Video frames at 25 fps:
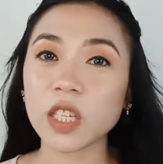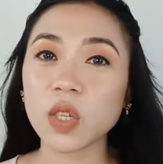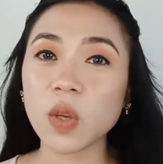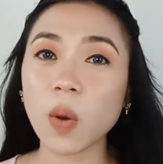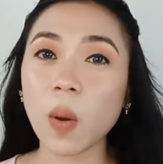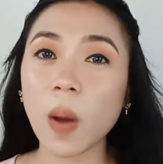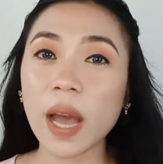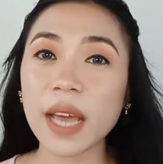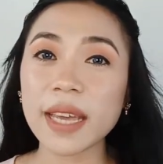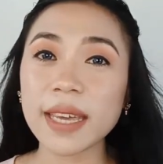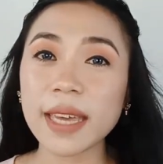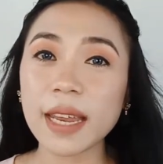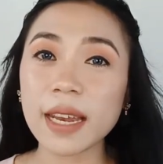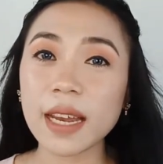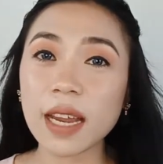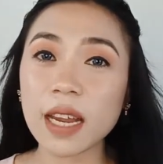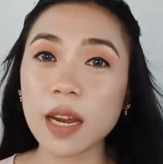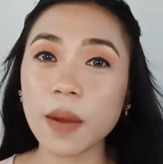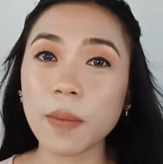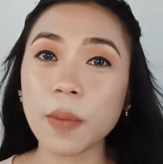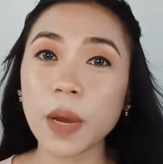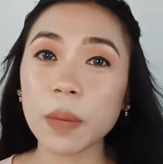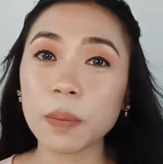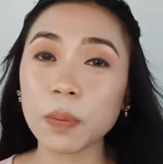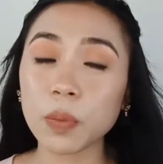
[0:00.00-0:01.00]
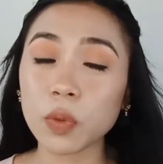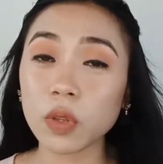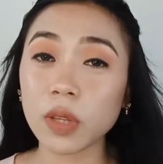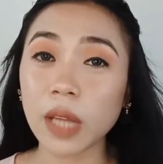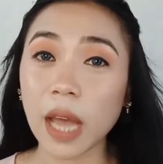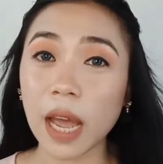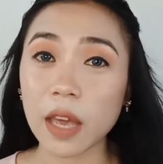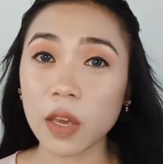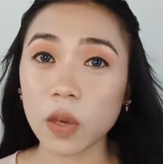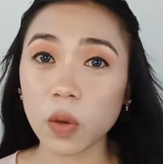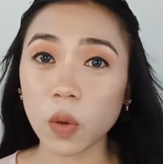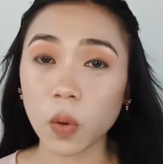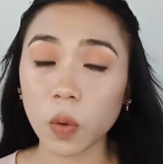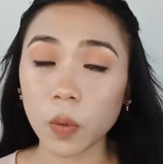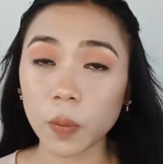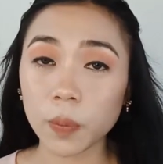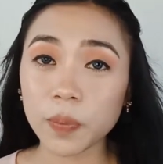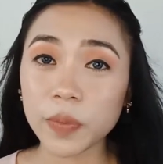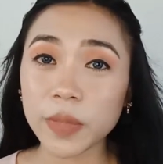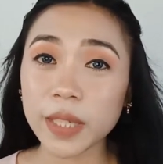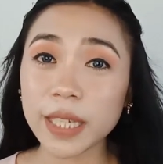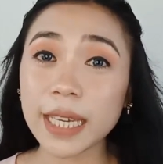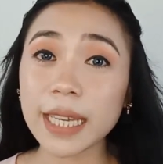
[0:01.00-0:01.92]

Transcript: So, ayan na naman po tayo.